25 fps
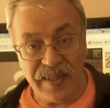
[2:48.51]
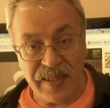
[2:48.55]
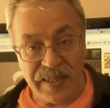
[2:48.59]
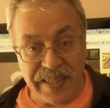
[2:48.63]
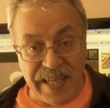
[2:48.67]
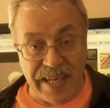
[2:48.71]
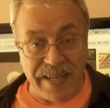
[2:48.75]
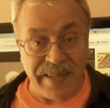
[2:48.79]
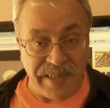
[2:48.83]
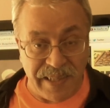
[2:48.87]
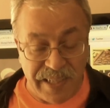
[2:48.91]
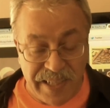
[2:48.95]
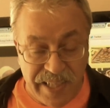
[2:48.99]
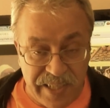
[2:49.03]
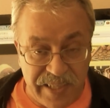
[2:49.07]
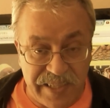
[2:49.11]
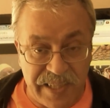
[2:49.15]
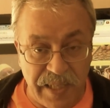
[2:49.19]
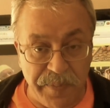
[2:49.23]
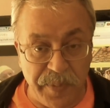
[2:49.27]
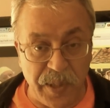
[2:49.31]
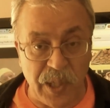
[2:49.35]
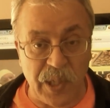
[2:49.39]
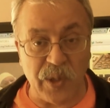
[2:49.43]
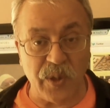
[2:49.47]
Kendileri
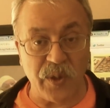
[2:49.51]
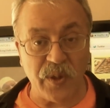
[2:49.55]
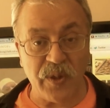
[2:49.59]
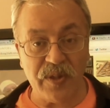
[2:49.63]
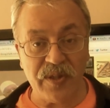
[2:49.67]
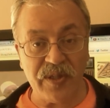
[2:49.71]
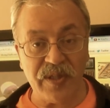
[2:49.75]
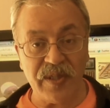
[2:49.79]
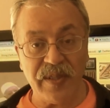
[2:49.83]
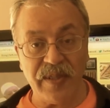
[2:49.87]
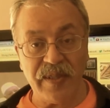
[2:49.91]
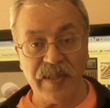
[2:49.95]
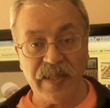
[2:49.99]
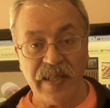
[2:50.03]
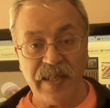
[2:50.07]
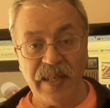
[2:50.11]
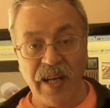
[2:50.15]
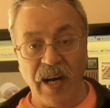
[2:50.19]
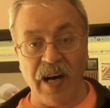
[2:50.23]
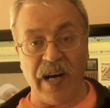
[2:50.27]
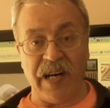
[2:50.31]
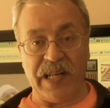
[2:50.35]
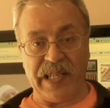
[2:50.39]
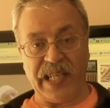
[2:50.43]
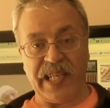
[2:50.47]
de biliyor.
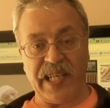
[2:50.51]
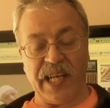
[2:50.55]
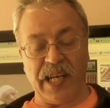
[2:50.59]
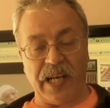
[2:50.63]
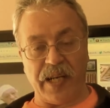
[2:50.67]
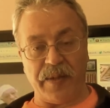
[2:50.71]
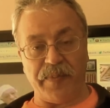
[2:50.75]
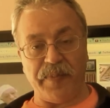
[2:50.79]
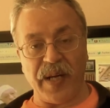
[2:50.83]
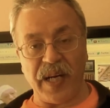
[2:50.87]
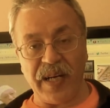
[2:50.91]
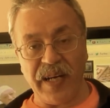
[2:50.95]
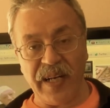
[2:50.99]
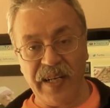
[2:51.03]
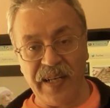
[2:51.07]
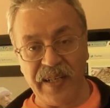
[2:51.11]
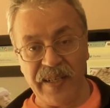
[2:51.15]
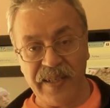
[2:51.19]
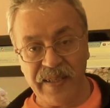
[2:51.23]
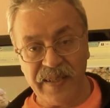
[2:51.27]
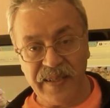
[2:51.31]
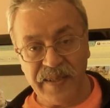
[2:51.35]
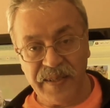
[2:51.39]
Hani yağma.